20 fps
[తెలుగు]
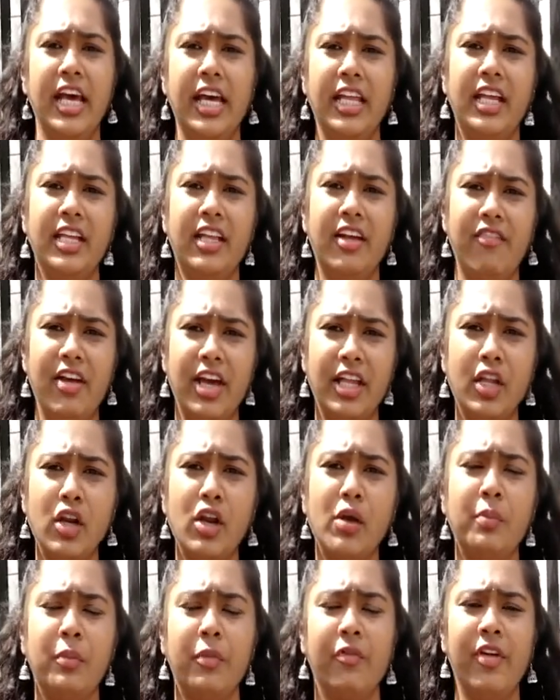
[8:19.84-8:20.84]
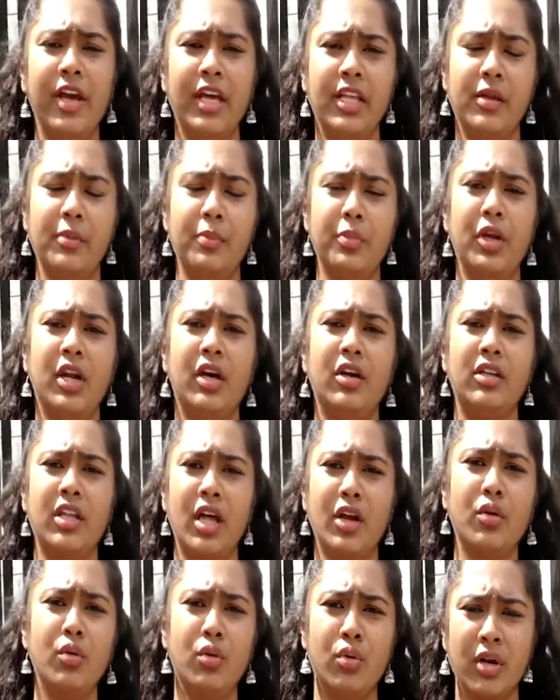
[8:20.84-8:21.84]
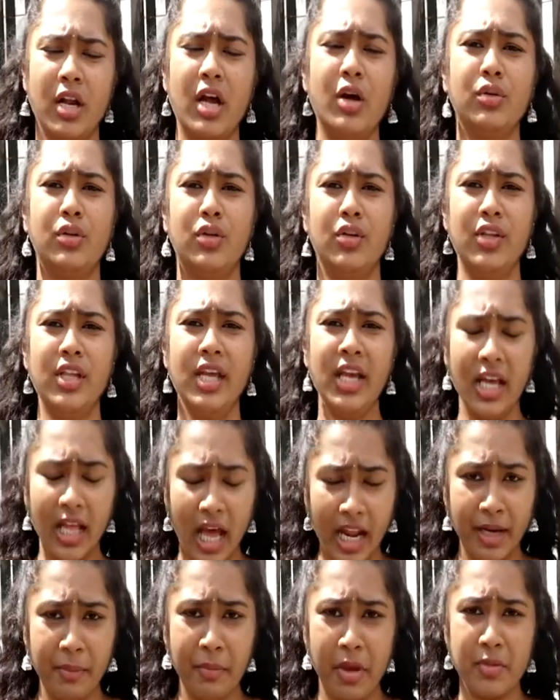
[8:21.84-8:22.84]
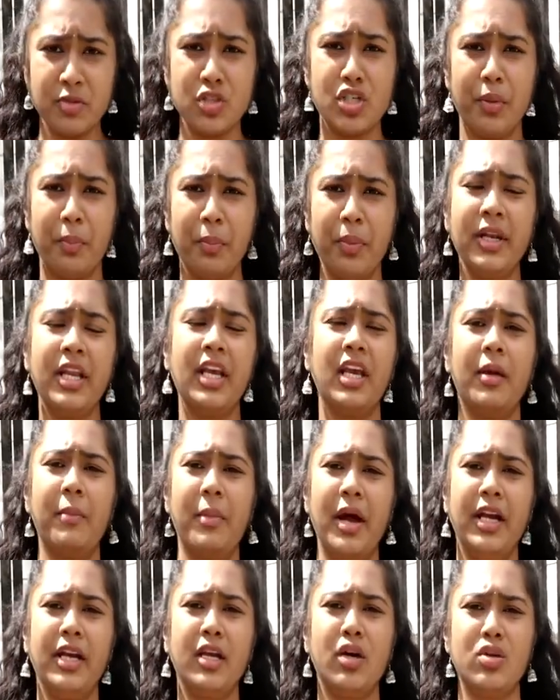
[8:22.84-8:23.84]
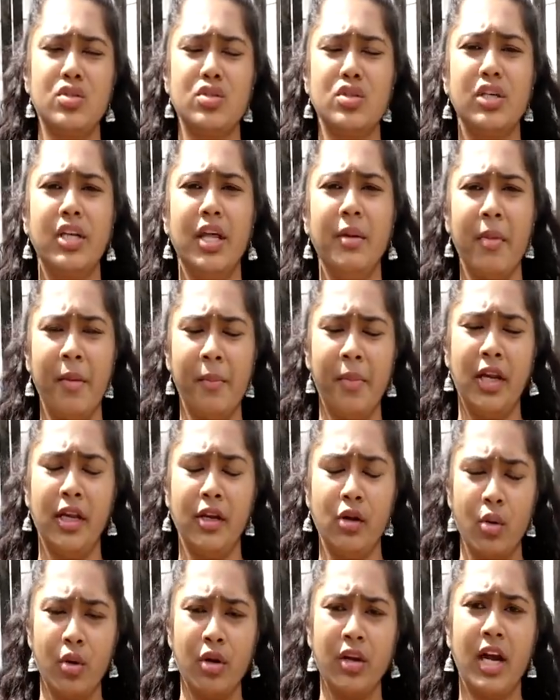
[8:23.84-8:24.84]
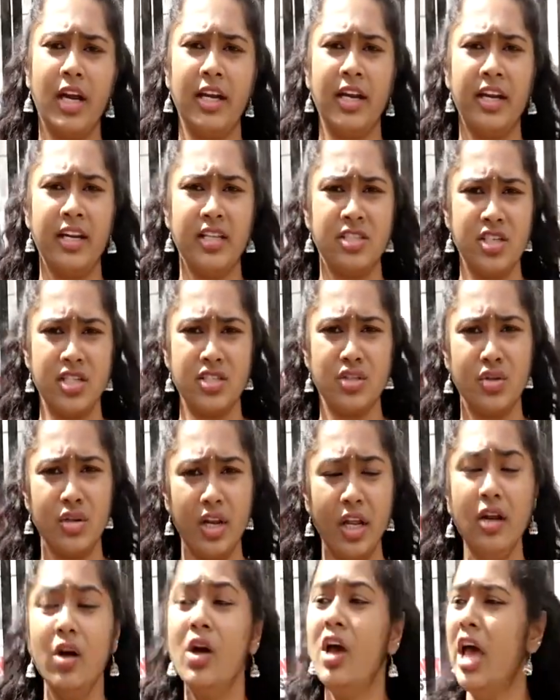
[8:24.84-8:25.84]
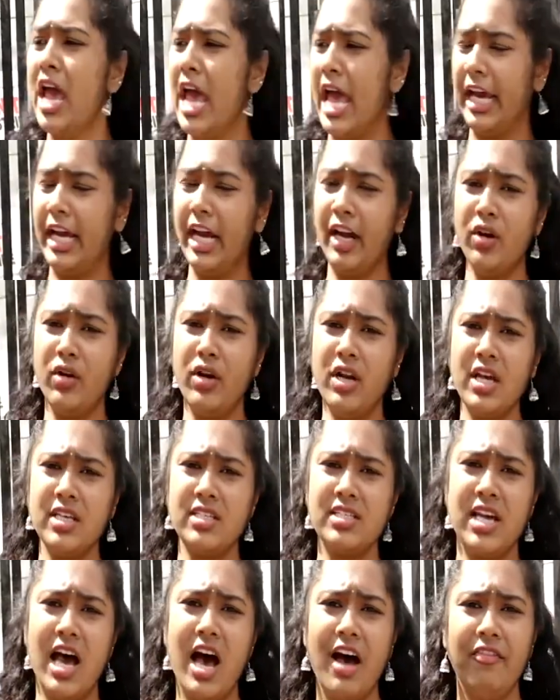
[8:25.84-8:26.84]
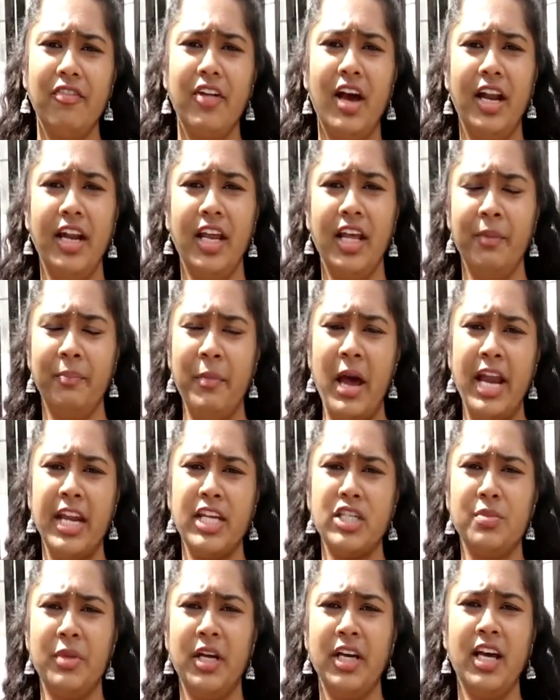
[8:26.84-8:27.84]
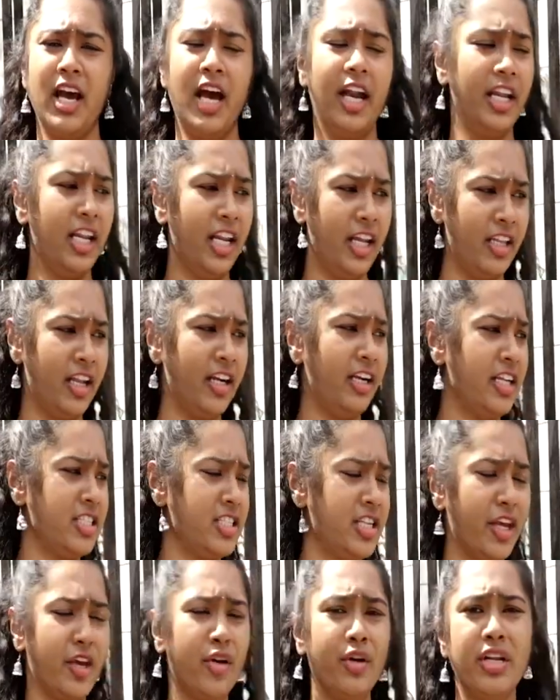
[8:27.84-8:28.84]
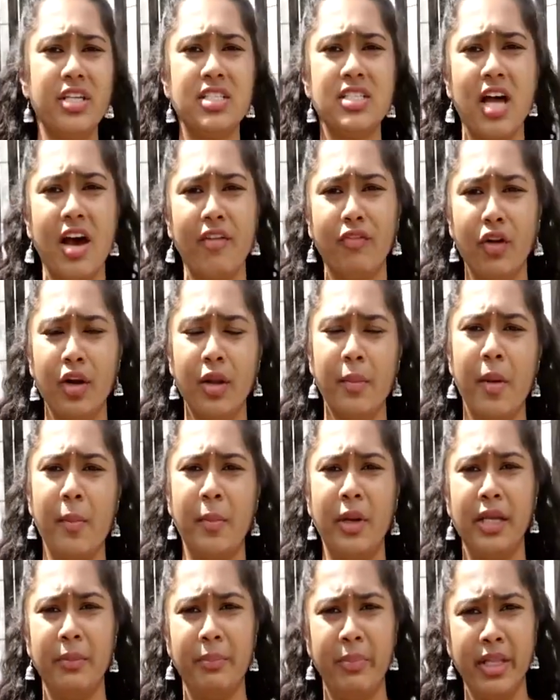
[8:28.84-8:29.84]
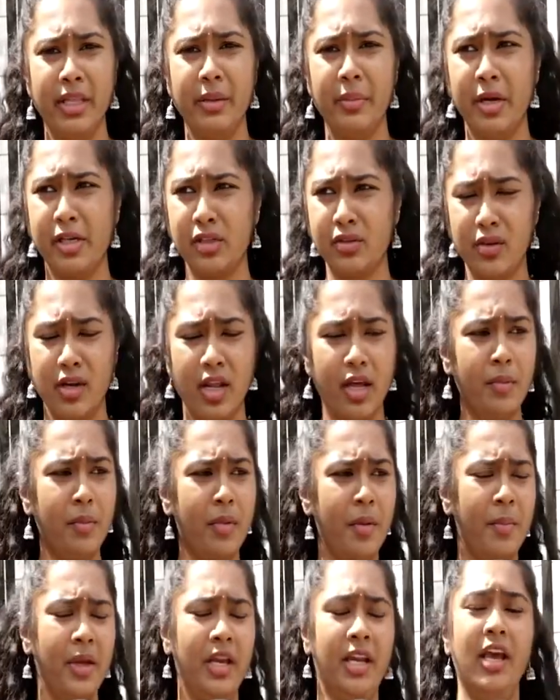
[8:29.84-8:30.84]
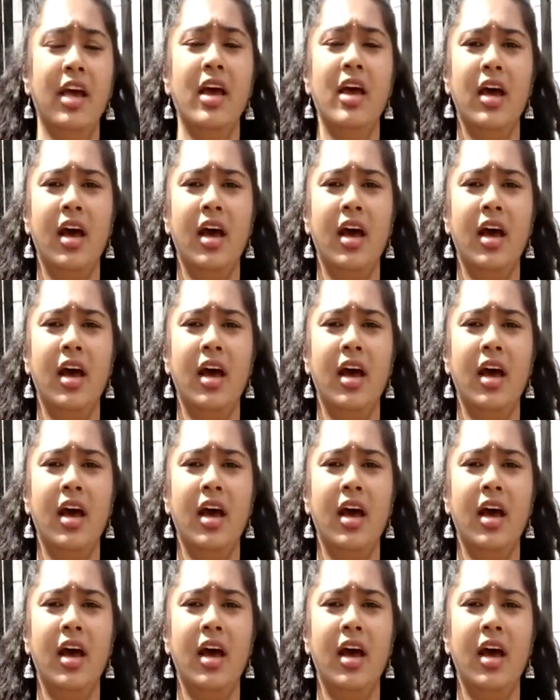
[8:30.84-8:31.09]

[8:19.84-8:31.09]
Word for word: ఏదైతే వేధుల వేధింపులకు తను గురవుతుంది అని మేము నీకు బయటకు వస్తుంటే మమ్మల్ని నోరు కట్టడి చేస్తున్నారు ఇక్కడున్న స్టాఫ్ కానీ మేనేజ్మెంట్ కానీ లేదంటే సెక్యూరిటీ స్టాఫ్ కూడా మమ్మల్ని ఇబ్బంది పెడుతున్నారు మమ్మల్ని